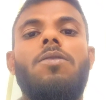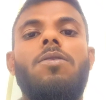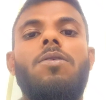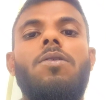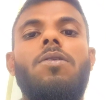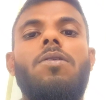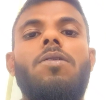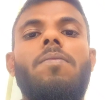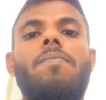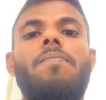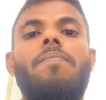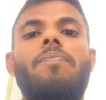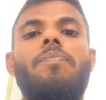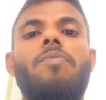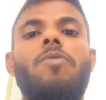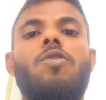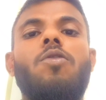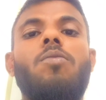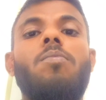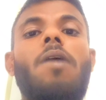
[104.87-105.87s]
तो
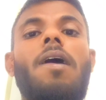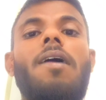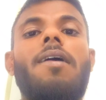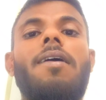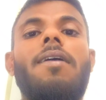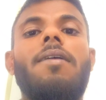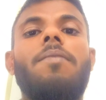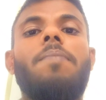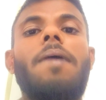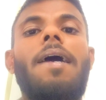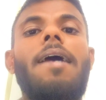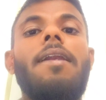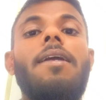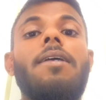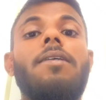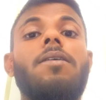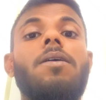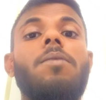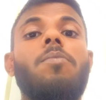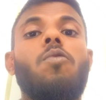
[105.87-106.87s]
तुम अगर
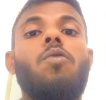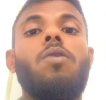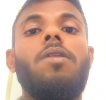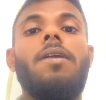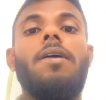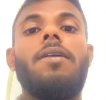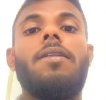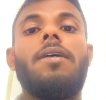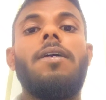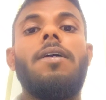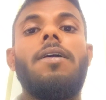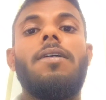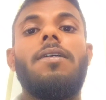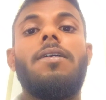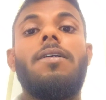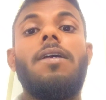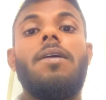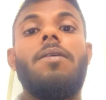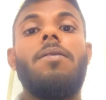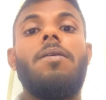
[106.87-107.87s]
पहले से बोल देते
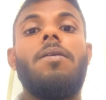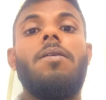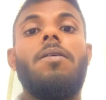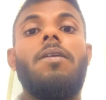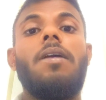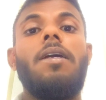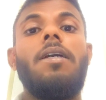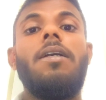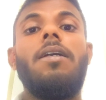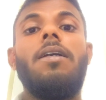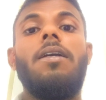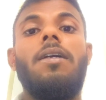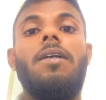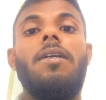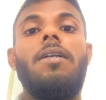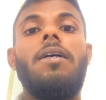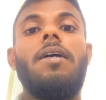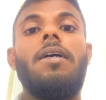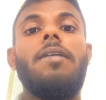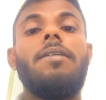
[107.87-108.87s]
कि नहीं
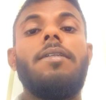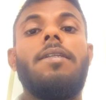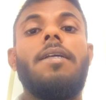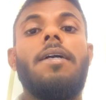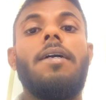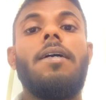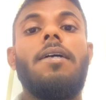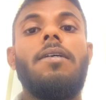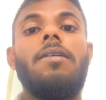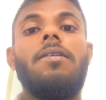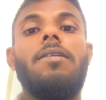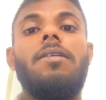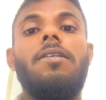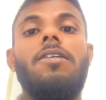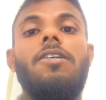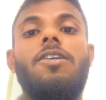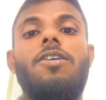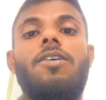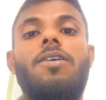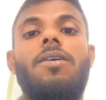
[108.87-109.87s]
इंडिया जीतेगा
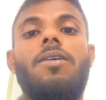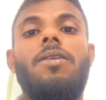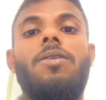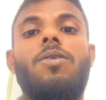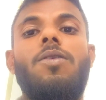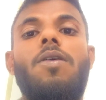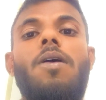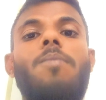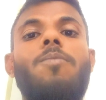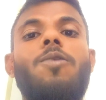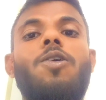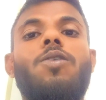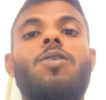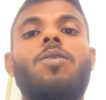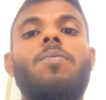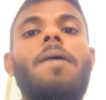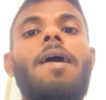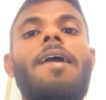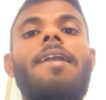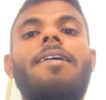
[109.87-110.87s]
तो हम लोग
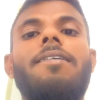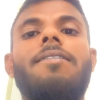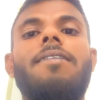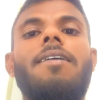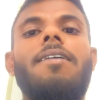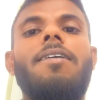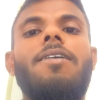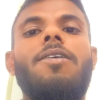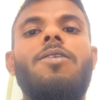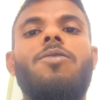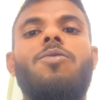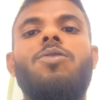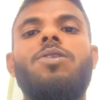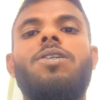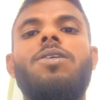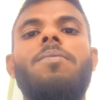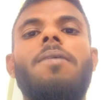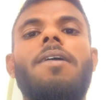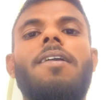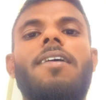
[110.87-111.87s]
तो पहले से ही
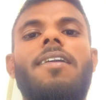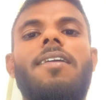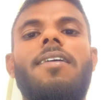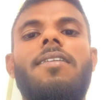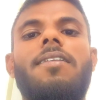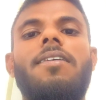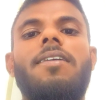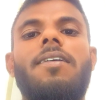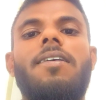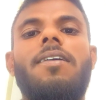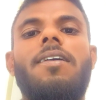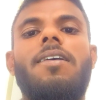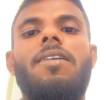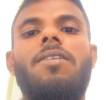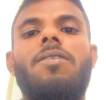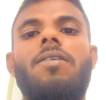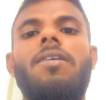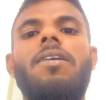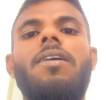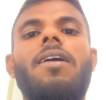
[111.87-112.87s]
खुशी मना लेते
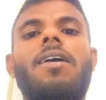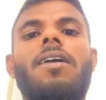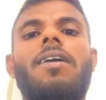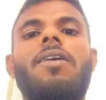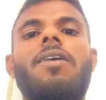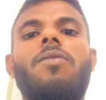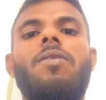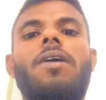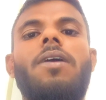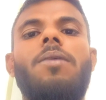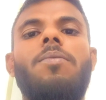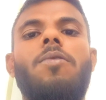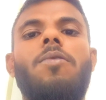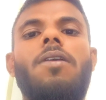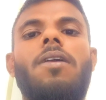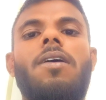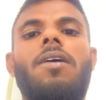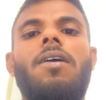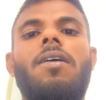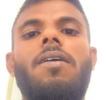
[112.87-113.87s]
तो ये क्यों नहीं
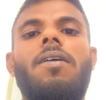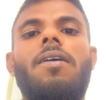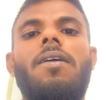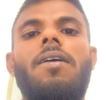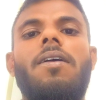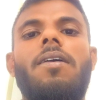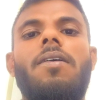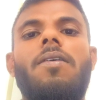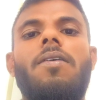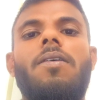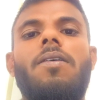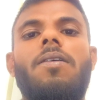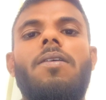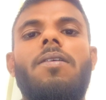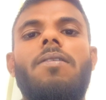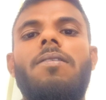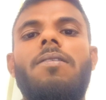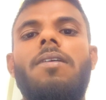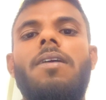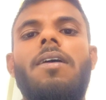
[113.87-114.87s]
बोला
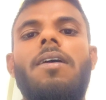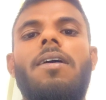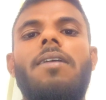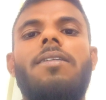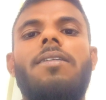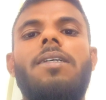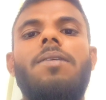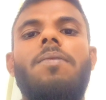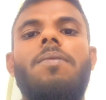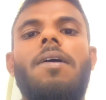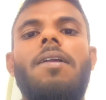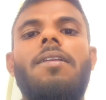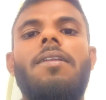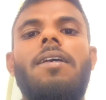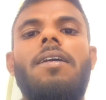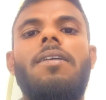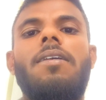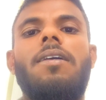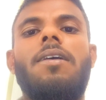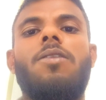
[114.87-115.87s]
ये अच्छी बात
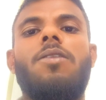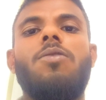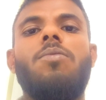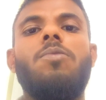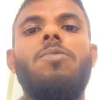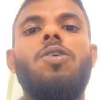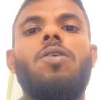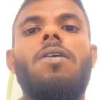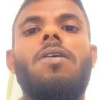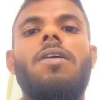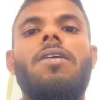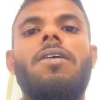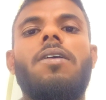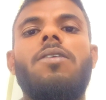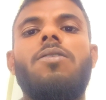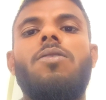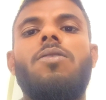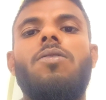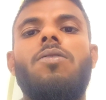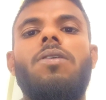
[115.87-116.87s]
नहीं है तुम जो कर
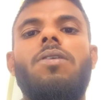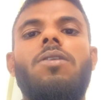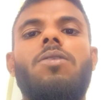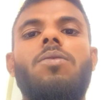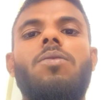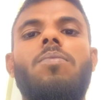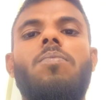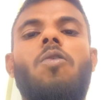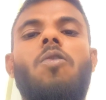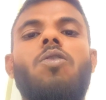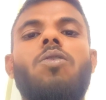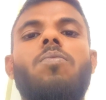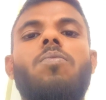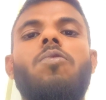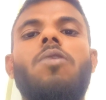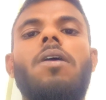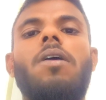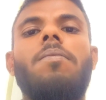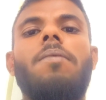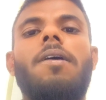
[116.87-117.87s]
रही हो ये तो बहुत
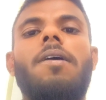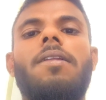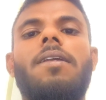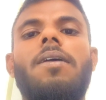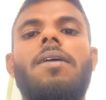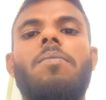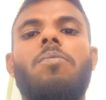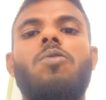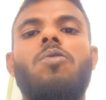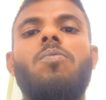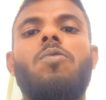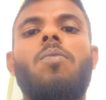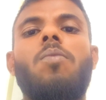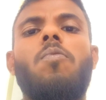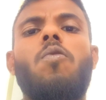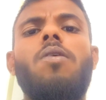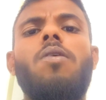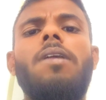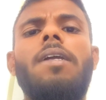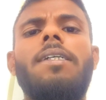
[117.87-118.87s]
बुरा बात है तुमको
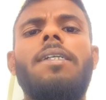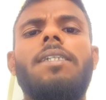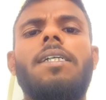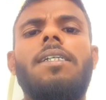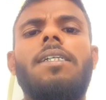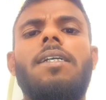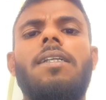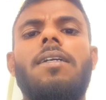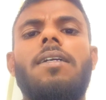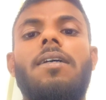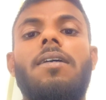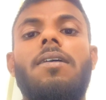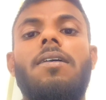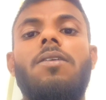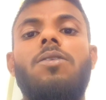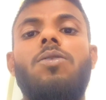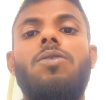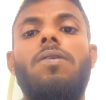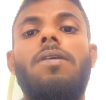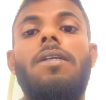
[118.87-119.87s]
बोलना चाहिए था
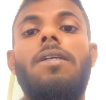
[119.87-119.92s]
जो